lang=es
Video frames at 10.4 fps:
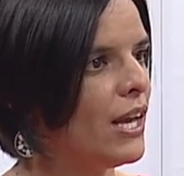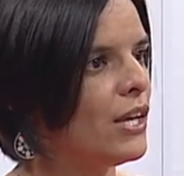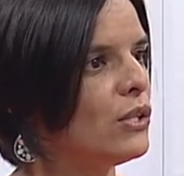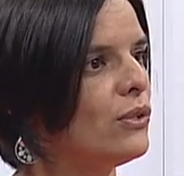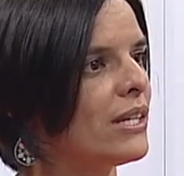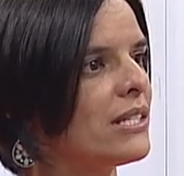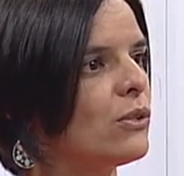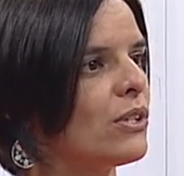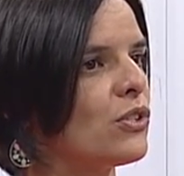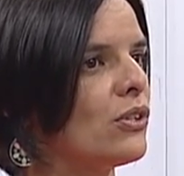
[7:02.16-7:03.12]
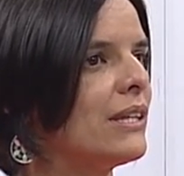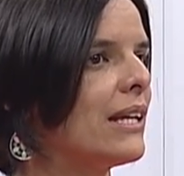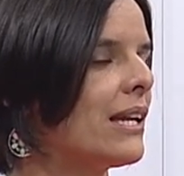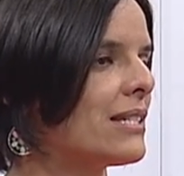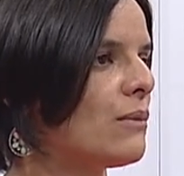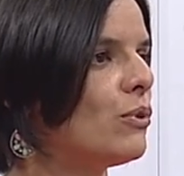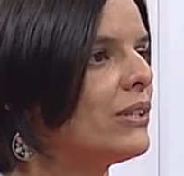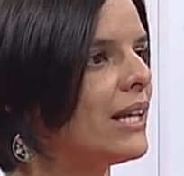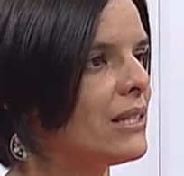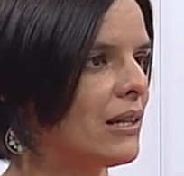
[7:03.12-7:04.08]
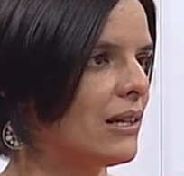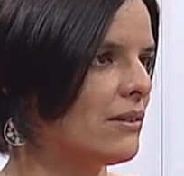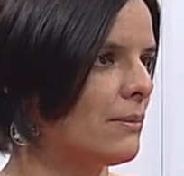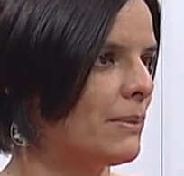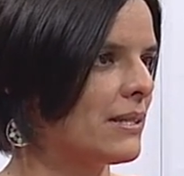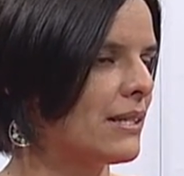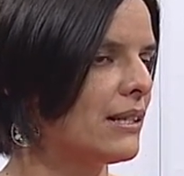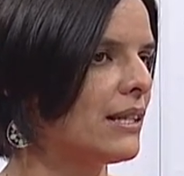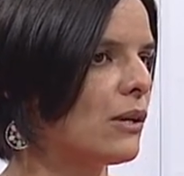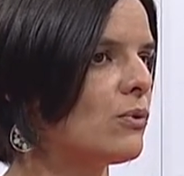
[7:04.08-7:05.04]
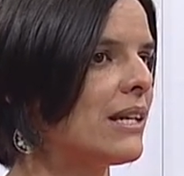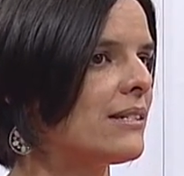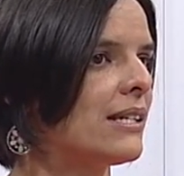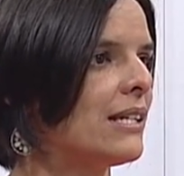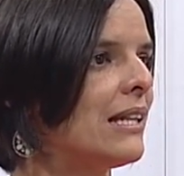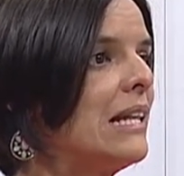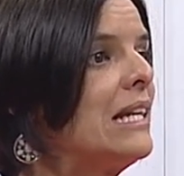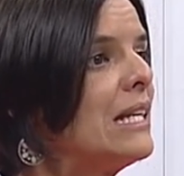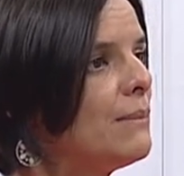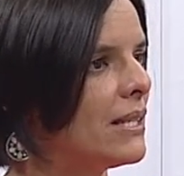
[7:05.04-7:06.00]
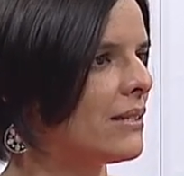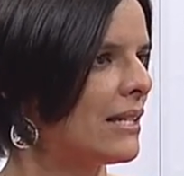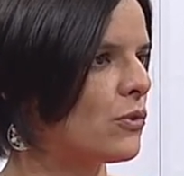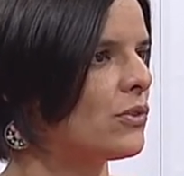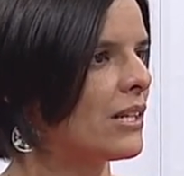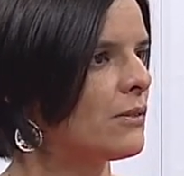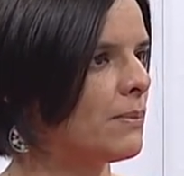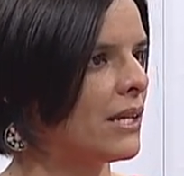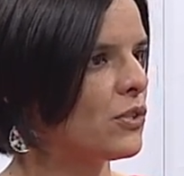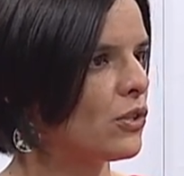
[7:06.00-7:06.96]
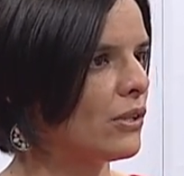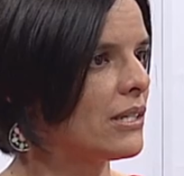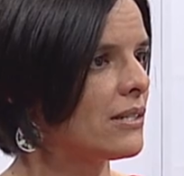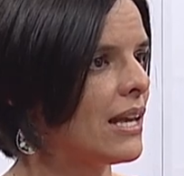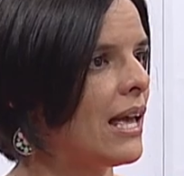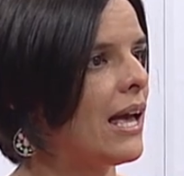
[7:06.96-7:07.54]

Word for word: y una situación de que esas montañas les representan una serie de límites a sus aspiraciones